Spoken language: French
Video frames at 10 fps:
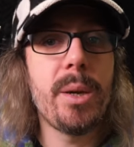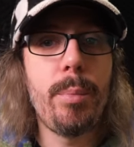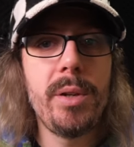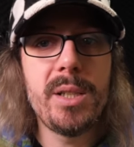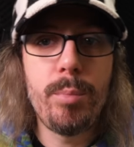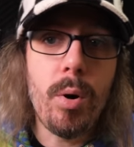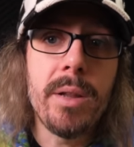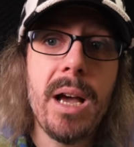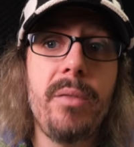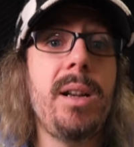japonaises pour en
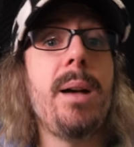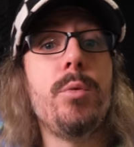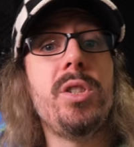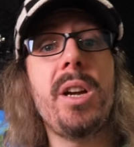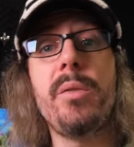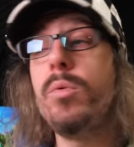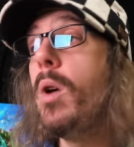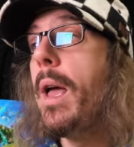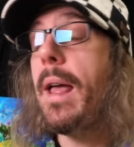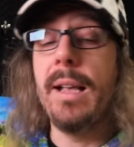arriver là, me direz-vous
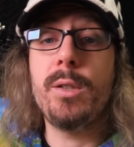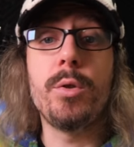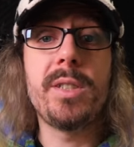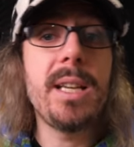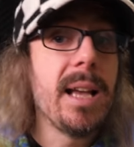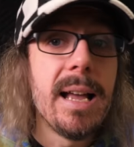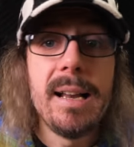Est-ce que c'est